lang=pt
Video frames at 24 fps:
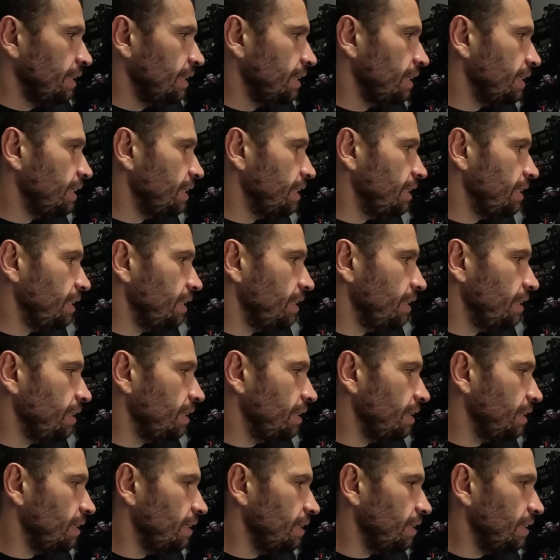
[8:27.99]

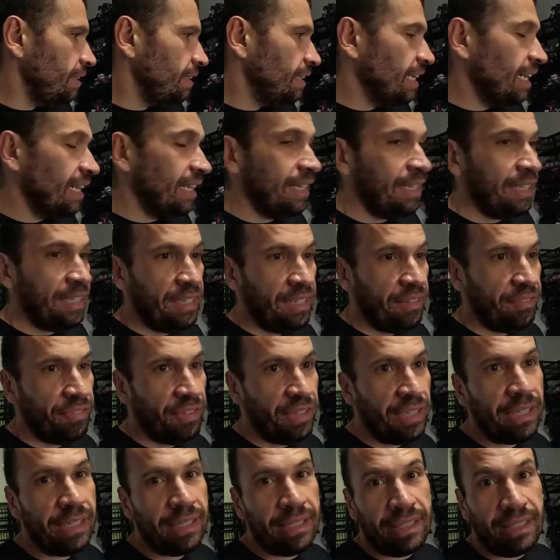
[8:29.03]
E daí
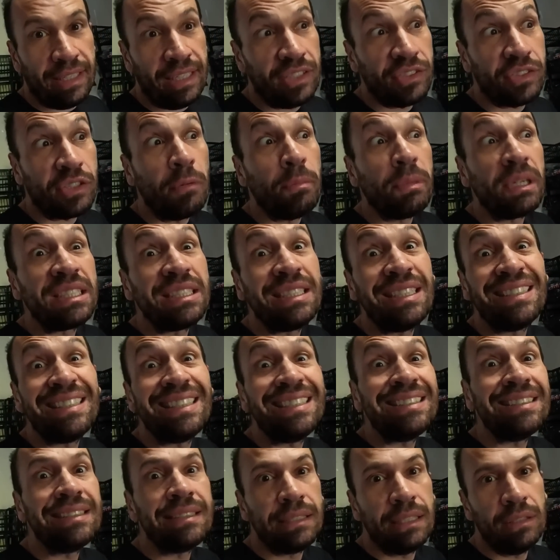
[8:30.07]
fica, eles ficam prestando
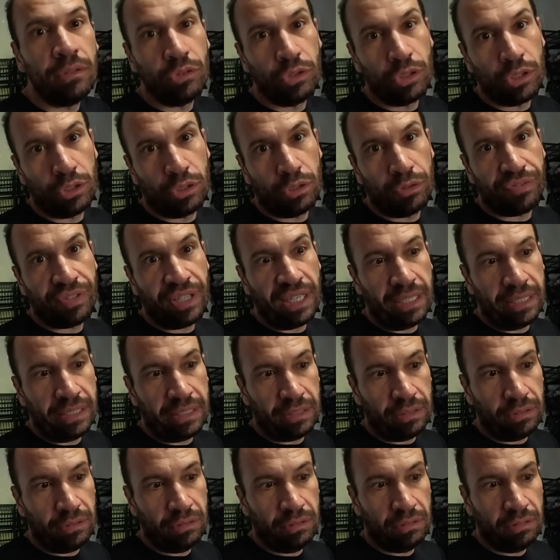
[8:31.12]
atenção no que eu tô
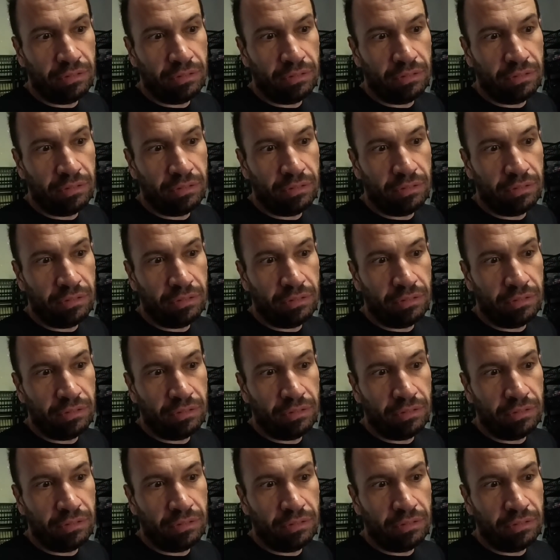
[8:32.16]
falando.